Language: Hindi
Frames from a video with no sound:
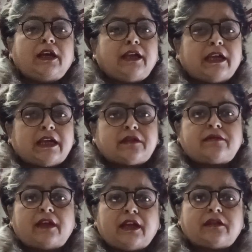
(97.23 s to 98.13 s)
कि किस
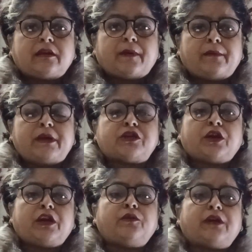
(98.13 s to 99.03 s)
तरीके से परमेश्वर
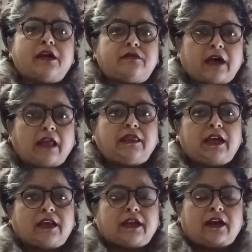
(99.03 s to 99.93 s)
ने उनका साथ
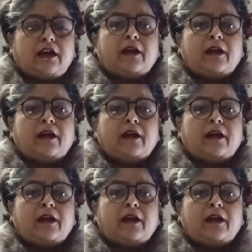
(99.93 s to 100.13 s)
दिया था